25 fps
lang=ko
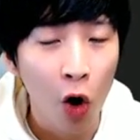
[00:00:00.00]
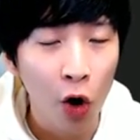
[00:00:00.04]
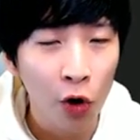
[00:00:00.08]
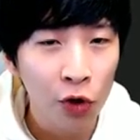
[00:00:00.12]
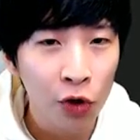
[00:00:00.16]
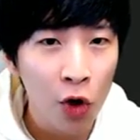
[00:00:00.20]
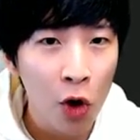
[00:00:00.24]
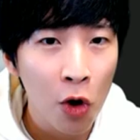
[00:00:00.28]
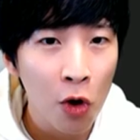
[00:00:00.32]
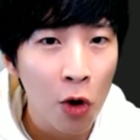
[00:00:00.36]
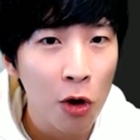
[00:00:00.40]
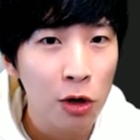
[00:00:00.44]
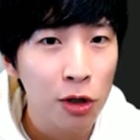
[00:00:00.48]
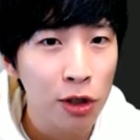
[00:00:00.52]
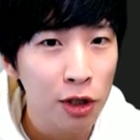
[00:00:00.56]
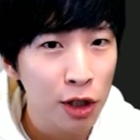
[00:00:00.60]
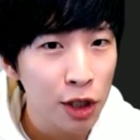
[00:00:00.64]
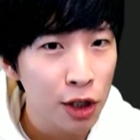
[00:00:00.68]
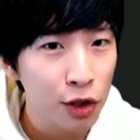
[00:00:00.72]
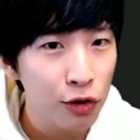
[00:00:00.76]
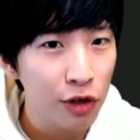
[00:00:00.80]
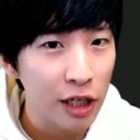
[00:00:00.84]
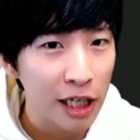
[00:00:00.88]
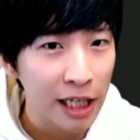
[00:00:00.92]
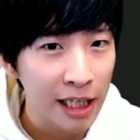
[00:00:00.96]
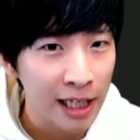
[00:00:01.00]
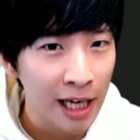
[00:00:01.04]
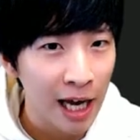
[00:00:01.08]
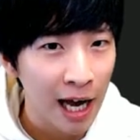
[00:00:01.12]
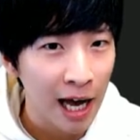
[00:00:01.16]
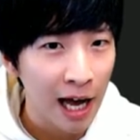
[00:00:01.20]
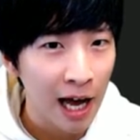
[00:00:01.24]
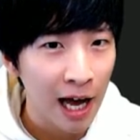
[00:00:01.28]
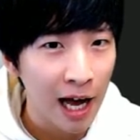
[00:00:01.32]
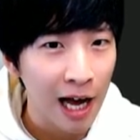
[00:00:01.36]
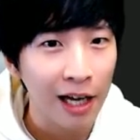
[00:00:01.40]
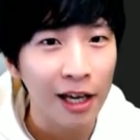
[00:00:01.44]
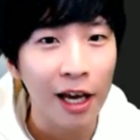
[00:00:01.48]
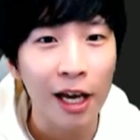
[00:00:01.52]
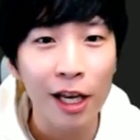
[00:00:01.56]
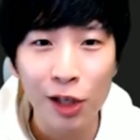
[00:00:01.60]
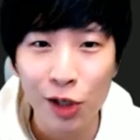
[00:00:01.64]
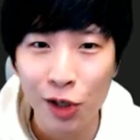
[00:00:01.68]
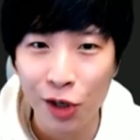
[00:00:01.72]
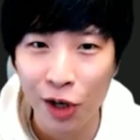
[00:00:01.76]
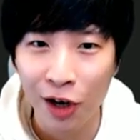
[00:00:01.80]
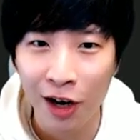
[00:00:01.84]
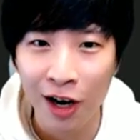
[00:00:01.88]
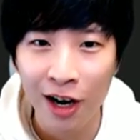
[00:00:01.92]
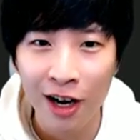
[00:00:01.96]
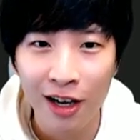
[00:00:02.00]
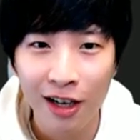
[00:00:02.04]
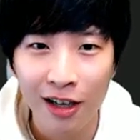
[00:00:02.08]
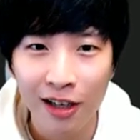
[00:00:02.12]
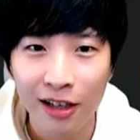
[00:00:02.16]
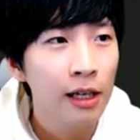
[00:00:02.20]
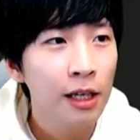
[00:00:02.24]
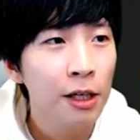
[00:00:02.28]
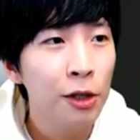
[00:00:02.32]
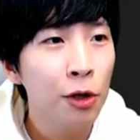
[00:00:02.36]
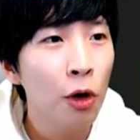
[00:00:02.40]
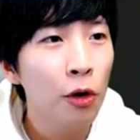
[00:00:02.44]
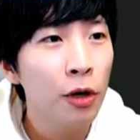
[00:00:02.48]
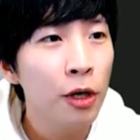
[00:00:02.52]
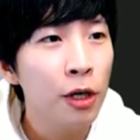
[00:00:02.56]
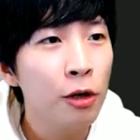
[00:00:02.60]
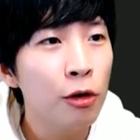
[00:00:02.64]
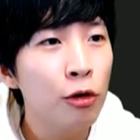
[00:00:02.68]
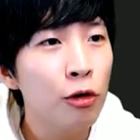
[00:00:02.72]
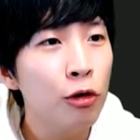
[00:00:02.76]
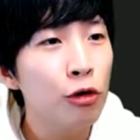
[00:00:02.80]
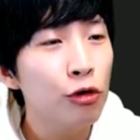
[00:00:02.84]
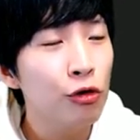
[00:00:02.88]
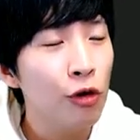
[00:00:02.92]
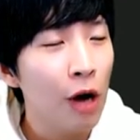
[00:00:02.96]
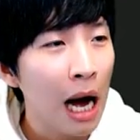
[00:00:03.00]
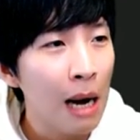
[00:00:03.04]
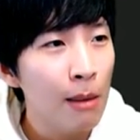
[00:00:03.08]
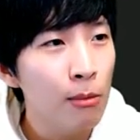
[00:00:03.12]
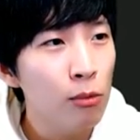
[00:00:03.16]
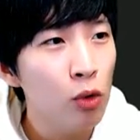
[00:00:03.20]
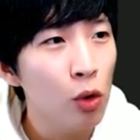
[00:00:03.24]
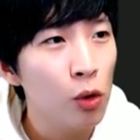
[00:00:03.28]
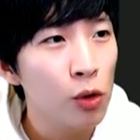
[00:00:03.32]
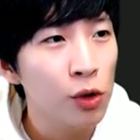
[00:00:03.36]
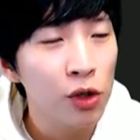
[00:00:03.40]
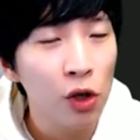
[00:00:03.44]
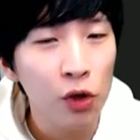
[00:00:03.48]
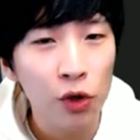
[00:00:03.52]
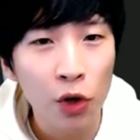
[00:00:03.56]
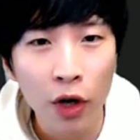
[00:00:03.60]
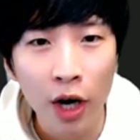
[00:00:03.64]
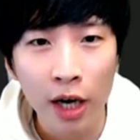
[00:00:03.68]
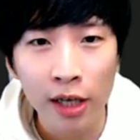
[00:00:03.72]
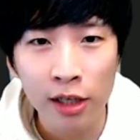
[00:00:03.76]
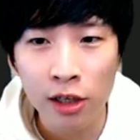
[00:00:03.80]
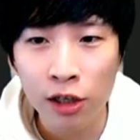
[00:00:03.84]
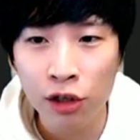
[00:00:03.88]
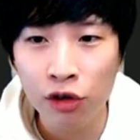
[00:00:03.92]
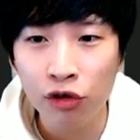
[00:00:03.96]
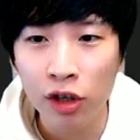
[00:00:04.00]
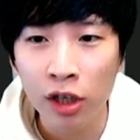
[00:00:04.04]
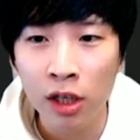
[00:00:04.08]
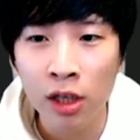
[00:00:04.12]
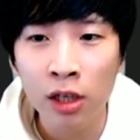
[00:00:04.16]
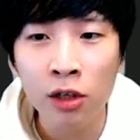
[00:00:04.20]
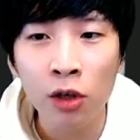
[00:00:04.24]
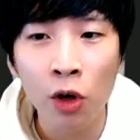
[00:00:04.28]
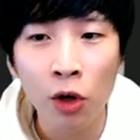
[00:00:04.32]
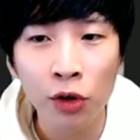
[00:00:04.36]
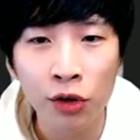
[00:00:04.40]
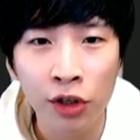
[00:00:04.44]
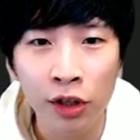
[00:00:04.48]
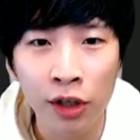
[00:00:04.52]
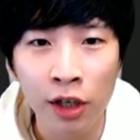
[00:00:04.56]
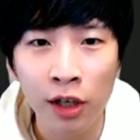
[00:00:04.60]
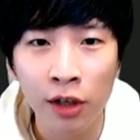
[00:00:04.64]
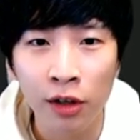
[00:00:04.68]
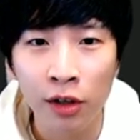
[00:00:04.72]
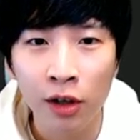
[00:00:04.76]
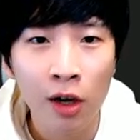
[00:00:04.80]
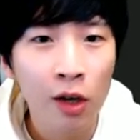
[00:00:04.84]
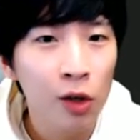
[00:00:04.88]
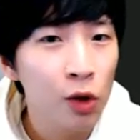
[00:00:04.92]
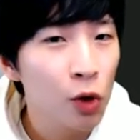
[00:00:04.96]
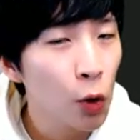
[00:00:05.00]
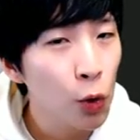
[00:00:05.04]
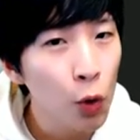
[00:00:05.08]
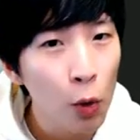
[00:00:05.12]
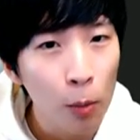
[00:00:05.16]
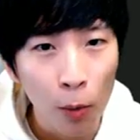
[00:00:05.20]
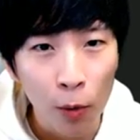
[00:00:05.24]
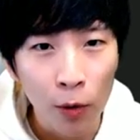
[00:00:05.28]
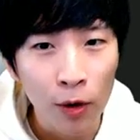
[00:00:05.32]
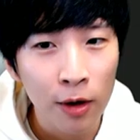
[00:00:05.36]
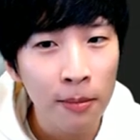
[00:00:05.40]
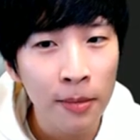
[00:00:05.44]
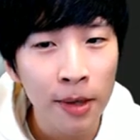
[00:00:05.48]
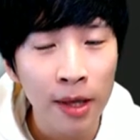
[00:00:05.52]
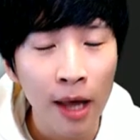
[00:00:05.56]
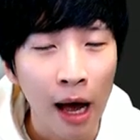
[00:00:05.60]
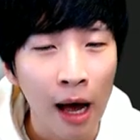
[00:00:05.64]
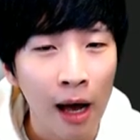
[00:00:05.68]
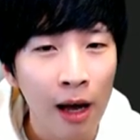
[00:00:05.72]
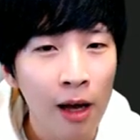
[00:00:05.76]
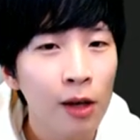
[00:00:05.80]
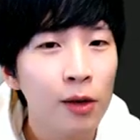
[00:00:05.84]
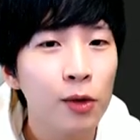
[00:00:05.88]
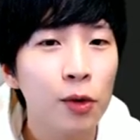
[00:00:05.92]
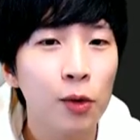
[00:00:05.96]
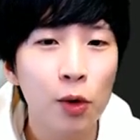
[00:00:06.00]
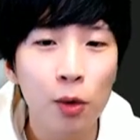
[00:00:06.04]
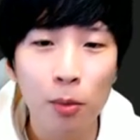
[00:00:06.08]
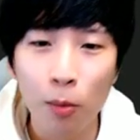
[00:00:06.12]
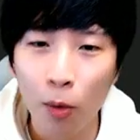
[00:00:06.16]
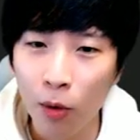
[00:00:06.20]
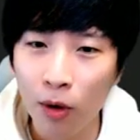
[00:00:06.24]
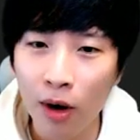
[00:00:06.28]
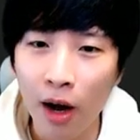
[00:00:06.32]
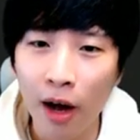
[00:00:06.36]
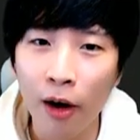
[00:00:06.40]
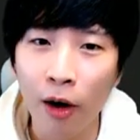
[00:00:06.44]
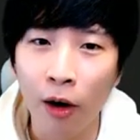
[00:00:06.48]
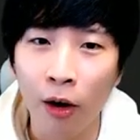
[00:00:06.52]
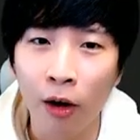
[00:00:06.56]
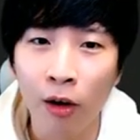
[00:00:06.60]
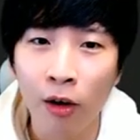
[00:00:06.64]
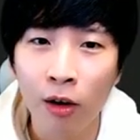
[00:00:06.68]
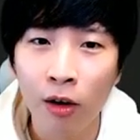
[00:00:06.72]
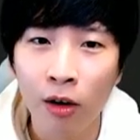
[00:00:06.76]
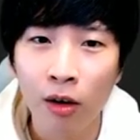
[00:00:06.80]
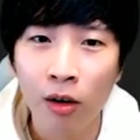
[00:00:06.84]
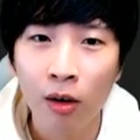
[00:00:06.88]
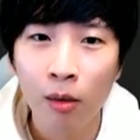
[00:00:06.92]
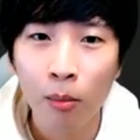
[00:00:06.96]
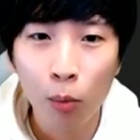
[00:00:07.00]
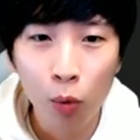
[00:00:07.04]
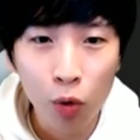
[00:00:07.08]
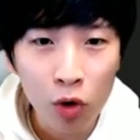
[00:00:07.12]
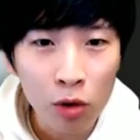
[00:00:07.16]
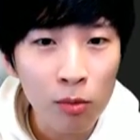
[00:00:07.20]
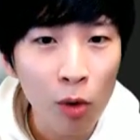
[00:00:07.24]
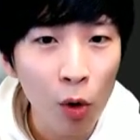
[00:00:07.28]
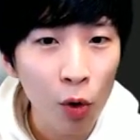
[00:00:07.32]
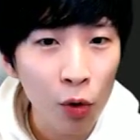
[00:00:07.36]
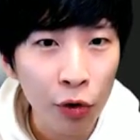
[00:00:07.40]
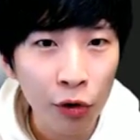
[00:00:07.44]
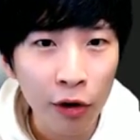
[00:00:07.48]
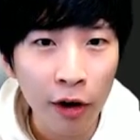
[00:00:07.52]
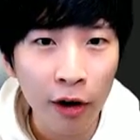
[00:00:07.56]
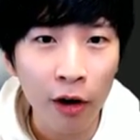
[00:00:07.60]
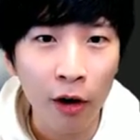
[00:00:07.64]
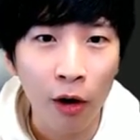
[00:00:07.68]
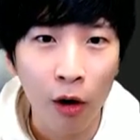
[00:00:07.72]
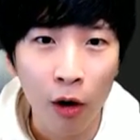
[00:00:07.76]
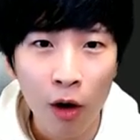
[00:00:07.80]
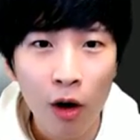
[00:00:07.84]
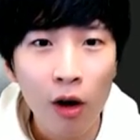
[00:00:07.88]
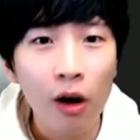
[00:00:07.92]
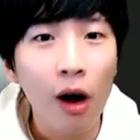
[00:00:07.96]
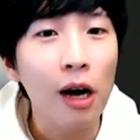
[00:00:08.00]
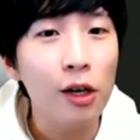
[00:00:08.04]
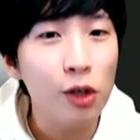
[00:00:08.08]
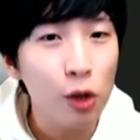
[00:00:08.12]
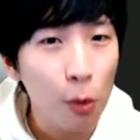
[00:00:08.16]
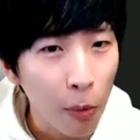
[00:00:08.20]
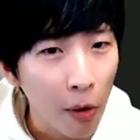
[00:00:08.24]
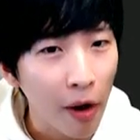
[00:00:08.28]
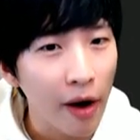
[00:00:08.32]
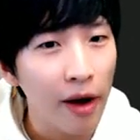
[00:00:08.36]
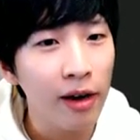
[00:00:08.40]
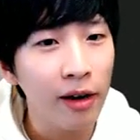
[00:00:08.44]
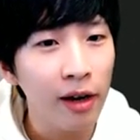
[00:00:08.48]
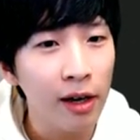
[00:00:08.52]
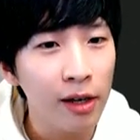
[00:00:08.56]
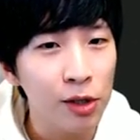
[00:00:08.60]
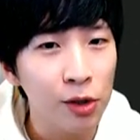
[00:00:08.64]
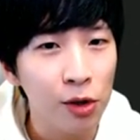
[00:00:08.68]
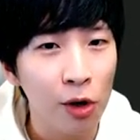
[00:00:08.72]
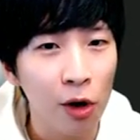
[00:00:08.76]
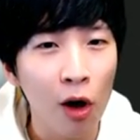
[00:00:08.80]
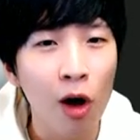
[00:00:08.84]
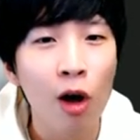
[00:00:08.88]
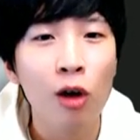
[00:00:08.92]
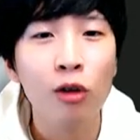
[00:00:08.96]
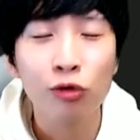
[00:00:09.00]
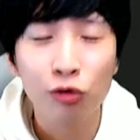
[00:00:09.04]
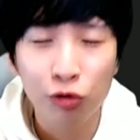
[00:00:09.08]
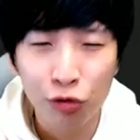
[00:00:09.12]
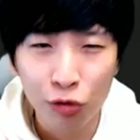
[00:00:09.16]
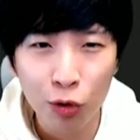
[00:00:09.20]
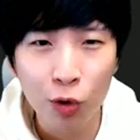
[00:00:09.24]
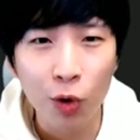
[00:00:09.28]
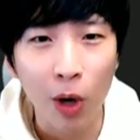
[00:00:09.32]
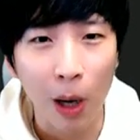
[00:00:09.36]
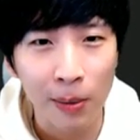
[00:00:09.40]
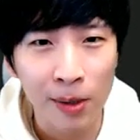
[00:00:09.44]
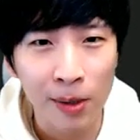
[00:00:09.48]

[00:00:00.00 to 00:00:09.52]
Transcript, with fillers: 어떤 걸 쓸 수 있냐겠죠 이걸 인클루드 함으로써 제가 쓸 수 있는 것들은 저도 모릅니다 저도 몰라요 모르면 어떡해요 가서 봐야겠죠 구글로